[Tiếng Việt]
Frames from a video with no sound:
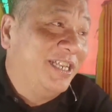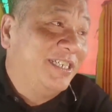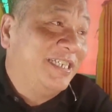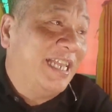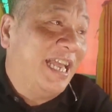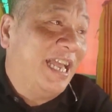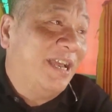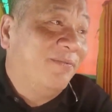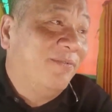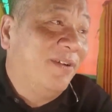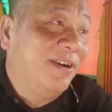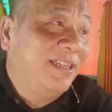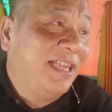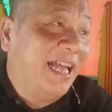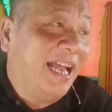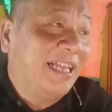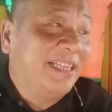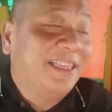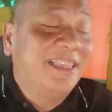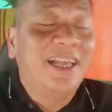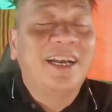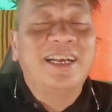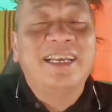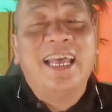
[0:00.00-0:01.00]
sẻ với tại
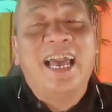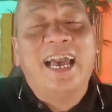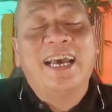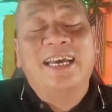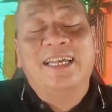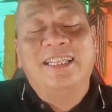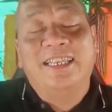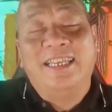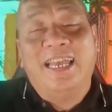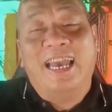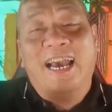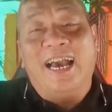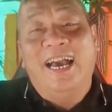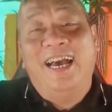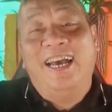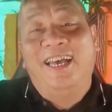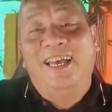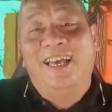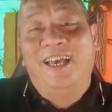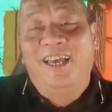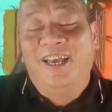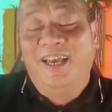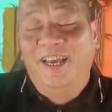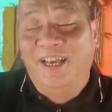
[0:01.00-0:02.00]
tất cả khán giả.
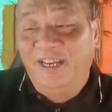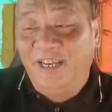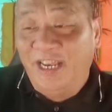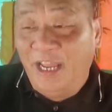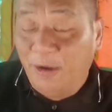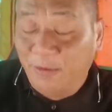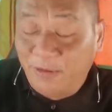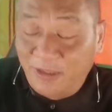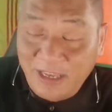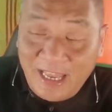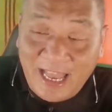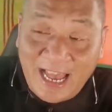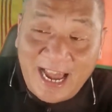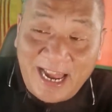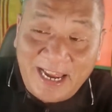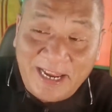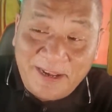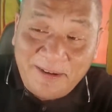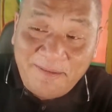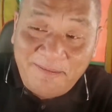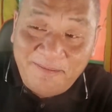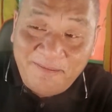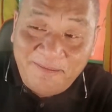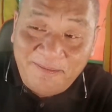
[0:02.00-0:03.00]
Điều thứ hai,
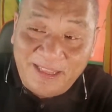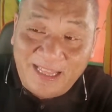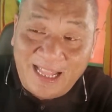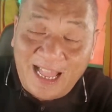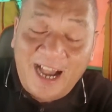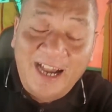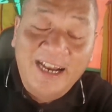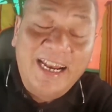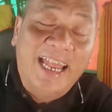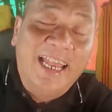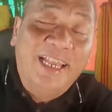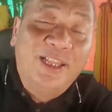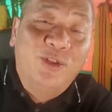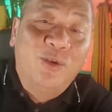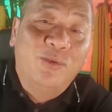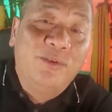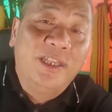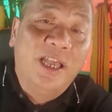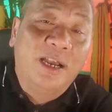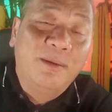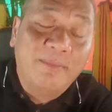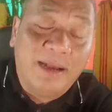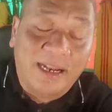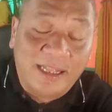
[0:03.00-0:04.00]
ở đây tôi
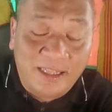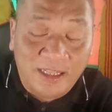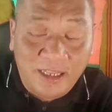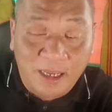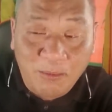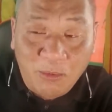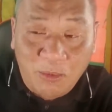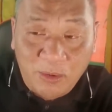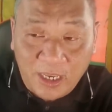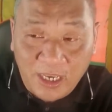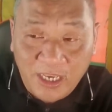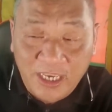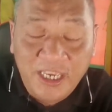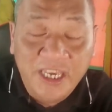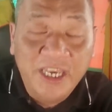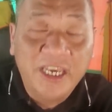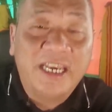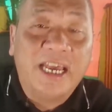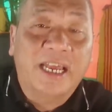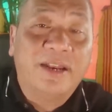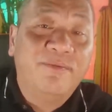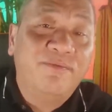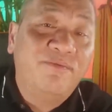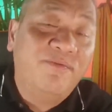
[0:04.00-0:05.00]
nhấn mạnh tới một cái khía
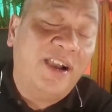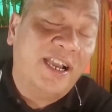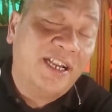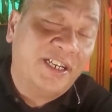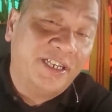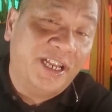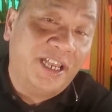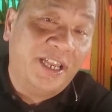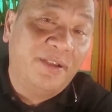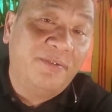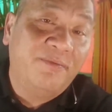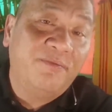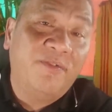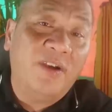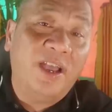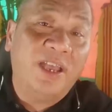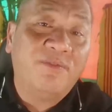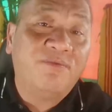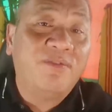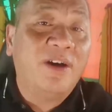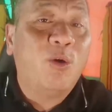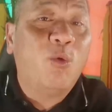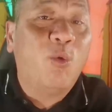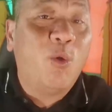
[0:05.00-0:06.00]
cạnh phát triển về
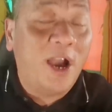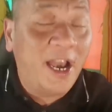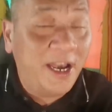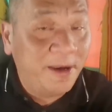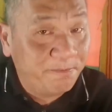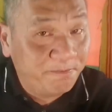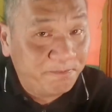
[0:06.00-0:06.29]
văn hóa.